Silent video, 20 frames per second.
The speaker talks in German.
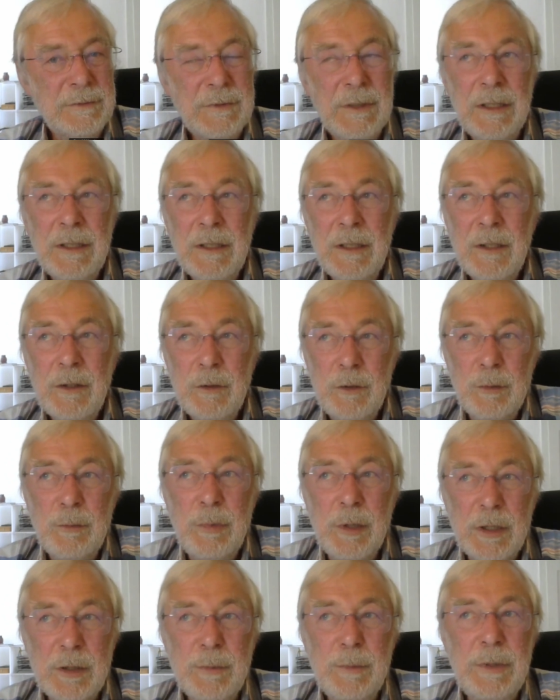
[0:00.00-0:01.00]
Mhm. Zum
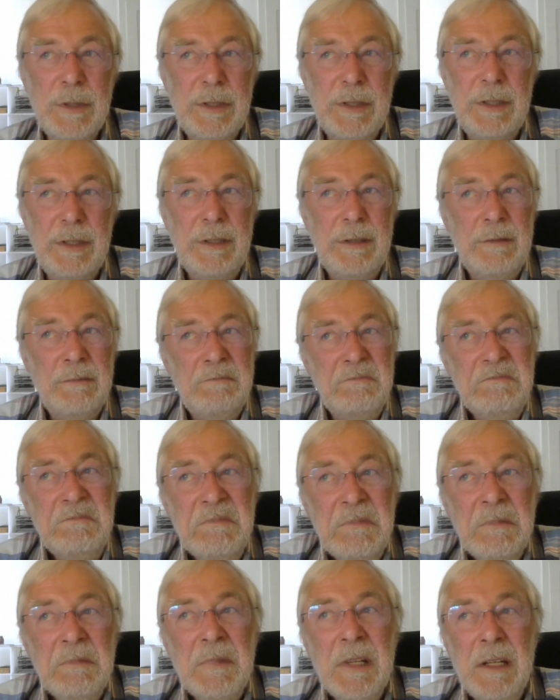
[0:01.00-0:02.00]
Beispiel die,
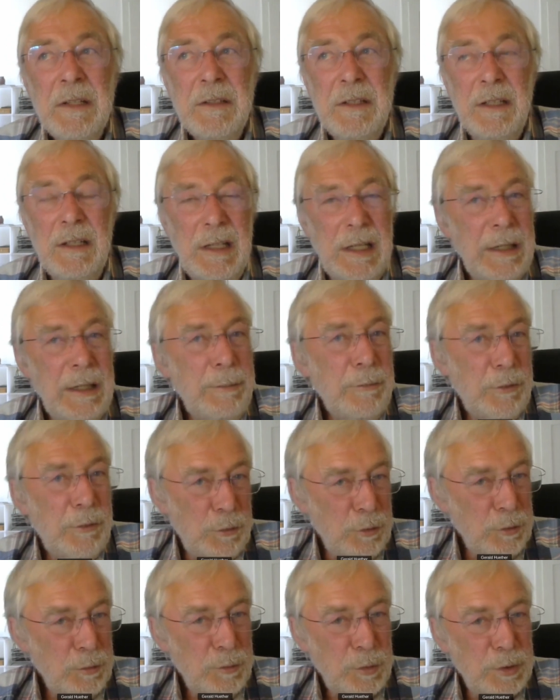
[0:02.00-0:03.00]
den
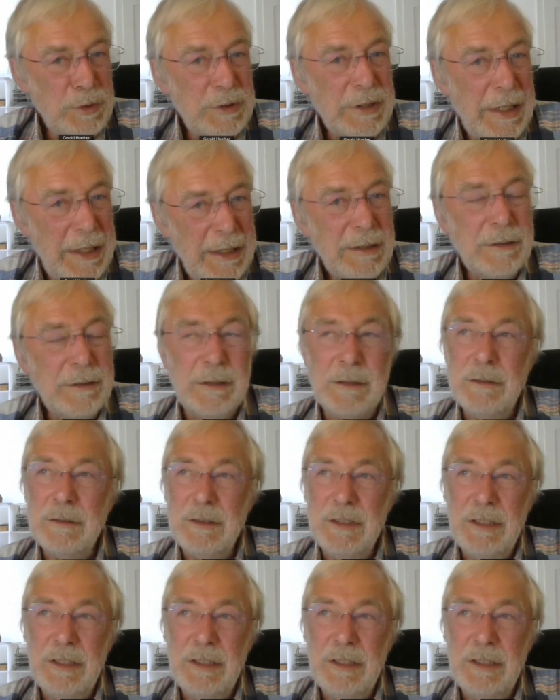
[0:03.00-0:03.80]
Lebensunmut der Eltern,